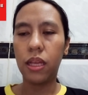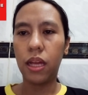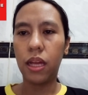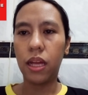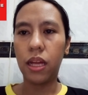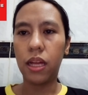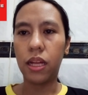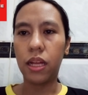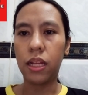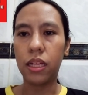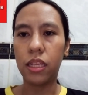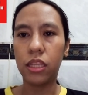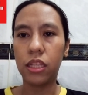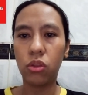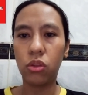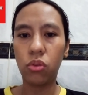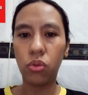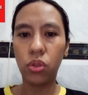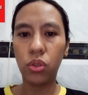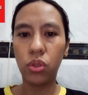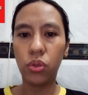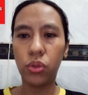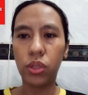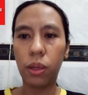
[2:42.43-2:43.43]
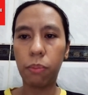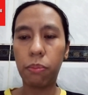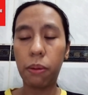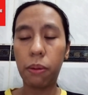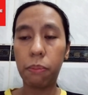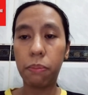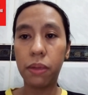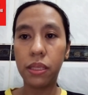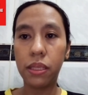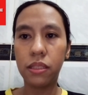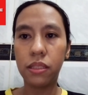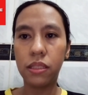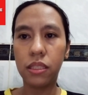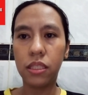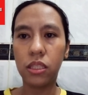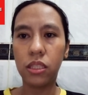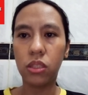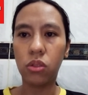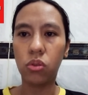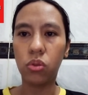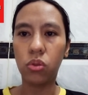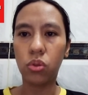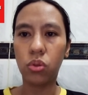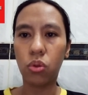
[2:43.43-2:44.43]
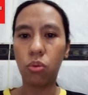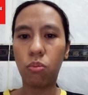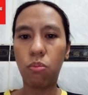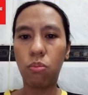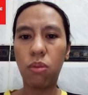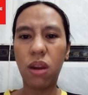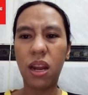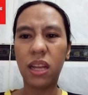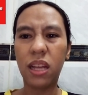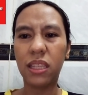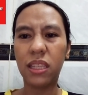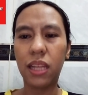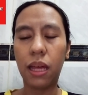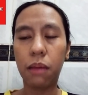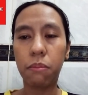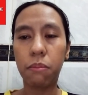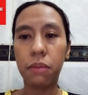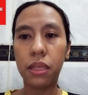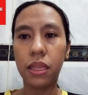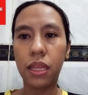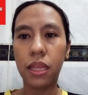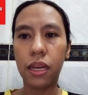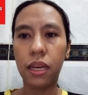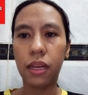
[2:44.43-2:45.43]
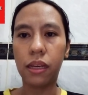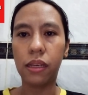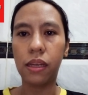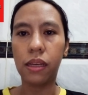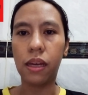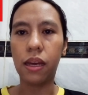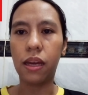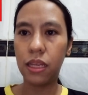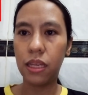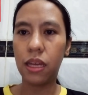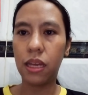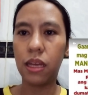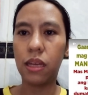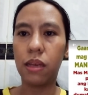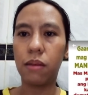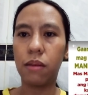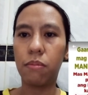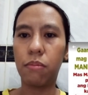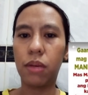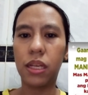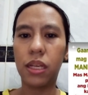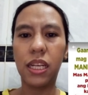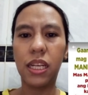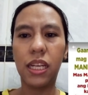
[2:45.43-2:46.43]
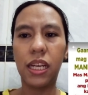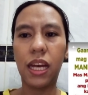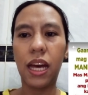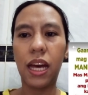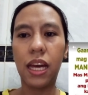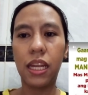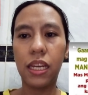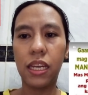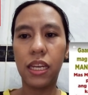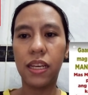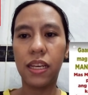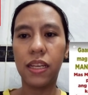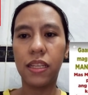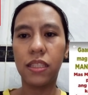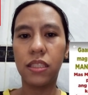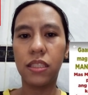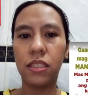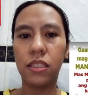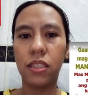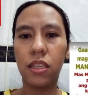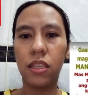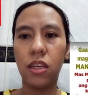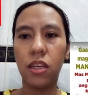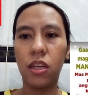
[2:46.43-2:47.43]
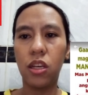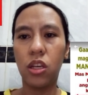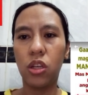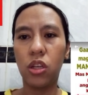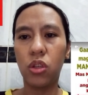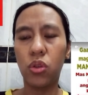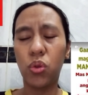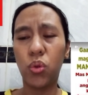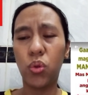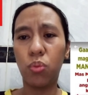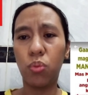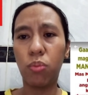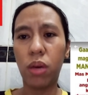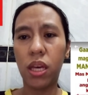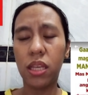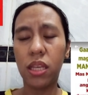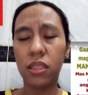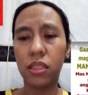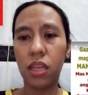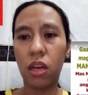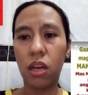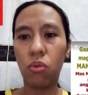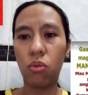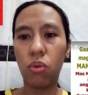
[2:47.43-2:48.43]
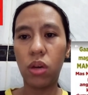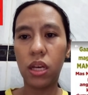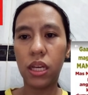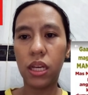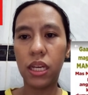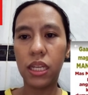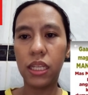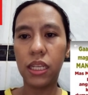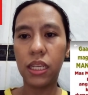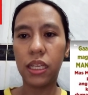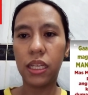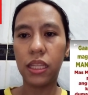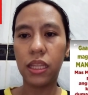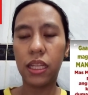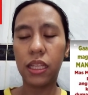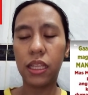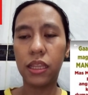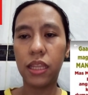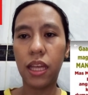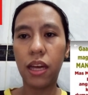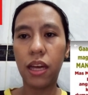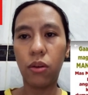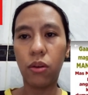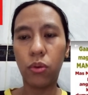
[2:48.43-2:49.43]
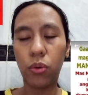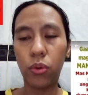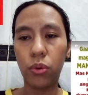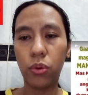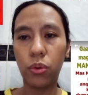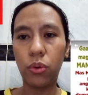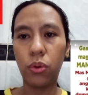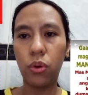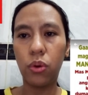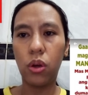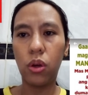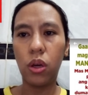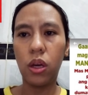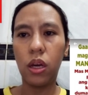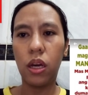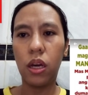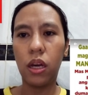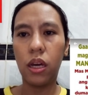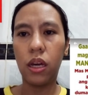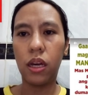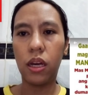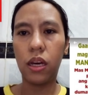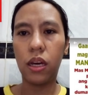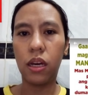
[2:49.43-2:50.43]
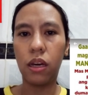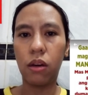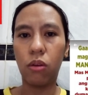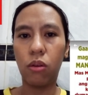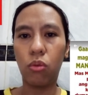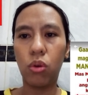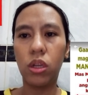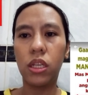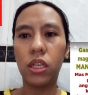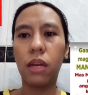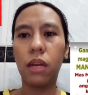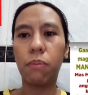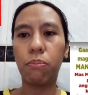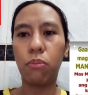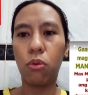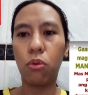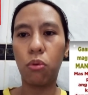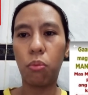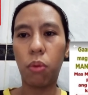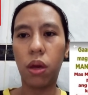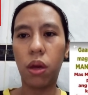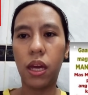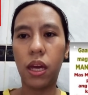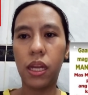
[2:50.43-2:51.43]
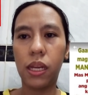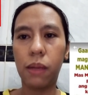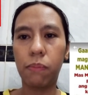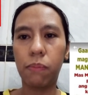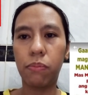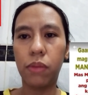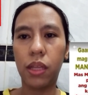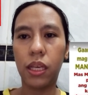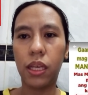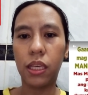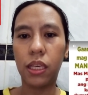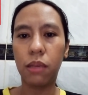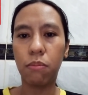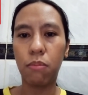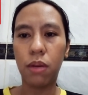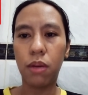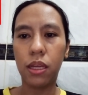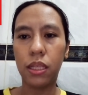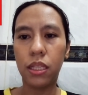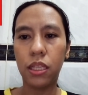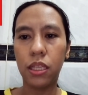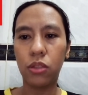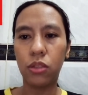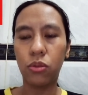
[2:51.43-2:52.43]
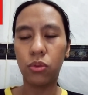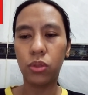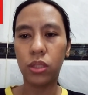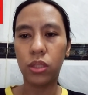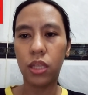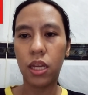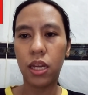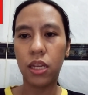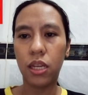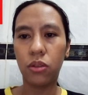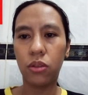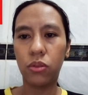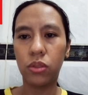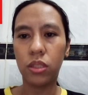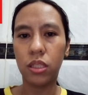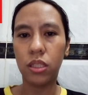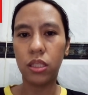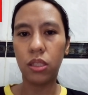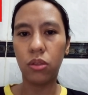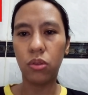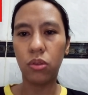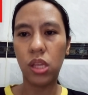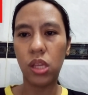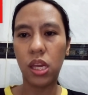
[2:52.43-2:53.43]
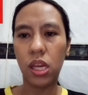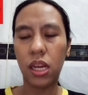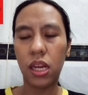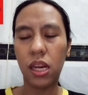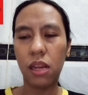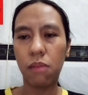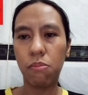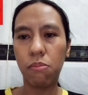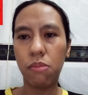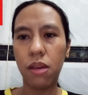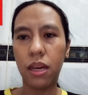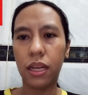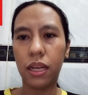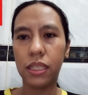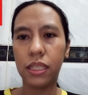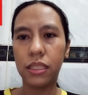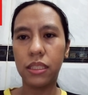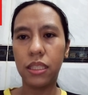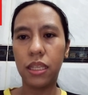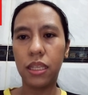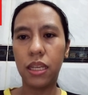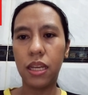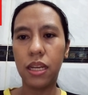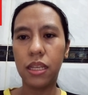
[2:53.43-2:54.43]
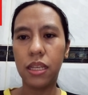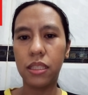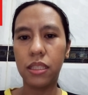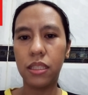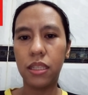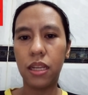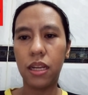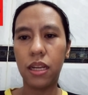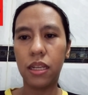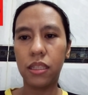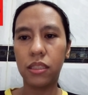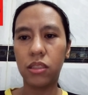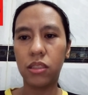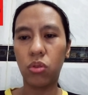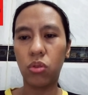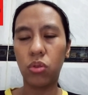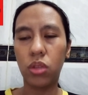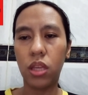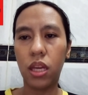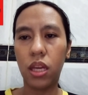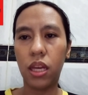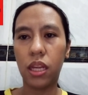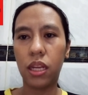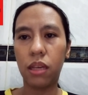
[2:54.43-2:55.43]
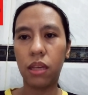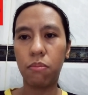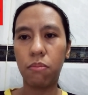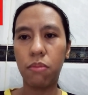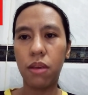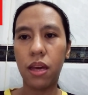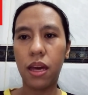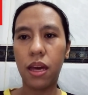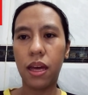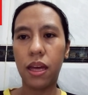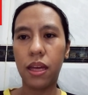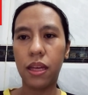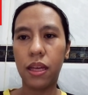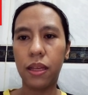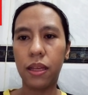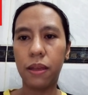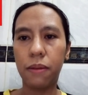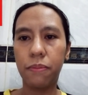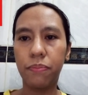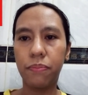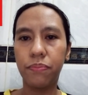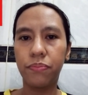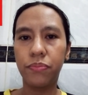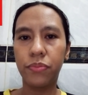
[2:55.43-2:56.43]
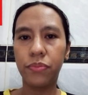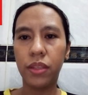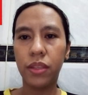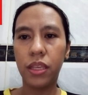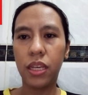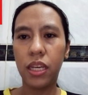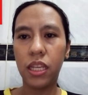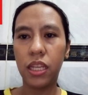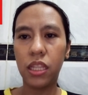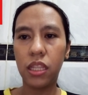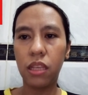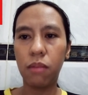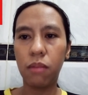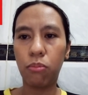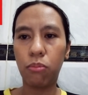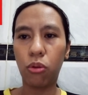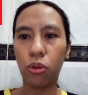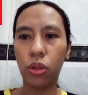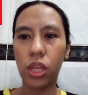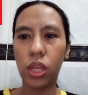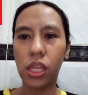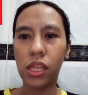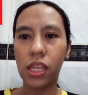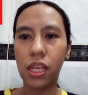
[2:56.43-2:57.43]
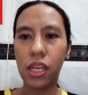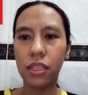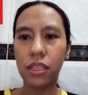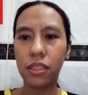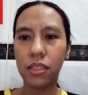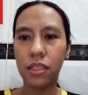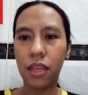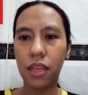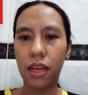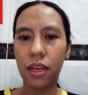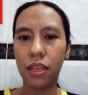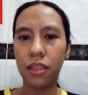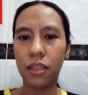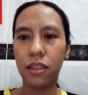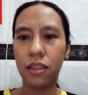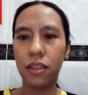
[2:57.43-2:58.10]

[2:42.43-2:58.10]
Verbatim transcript: uh, ito yung napapansin ko sobrang dami talaga maging honest kung may asawa ka na na tao wag na pong maghanap ng iba dito sa ano sa Saudi Arabia kasi guys, ang Saudi Arabia ay hindi po dating site.